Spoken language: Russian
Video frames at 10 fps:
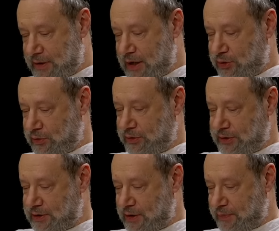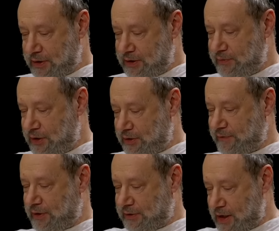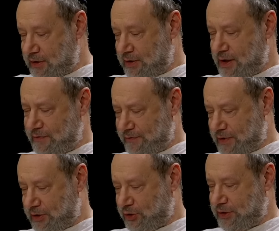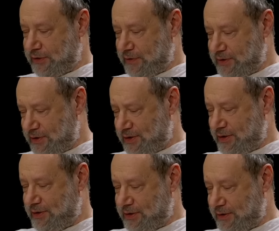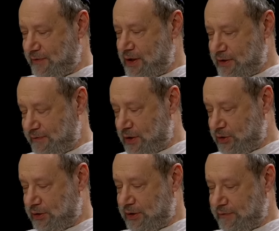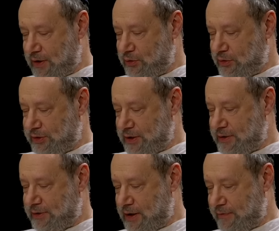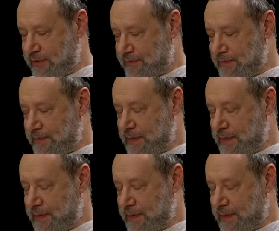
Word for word: Начал он, сказал, «Поднимите врата главы ваши и вознеситесь, двери вечные, и войдет царь славы».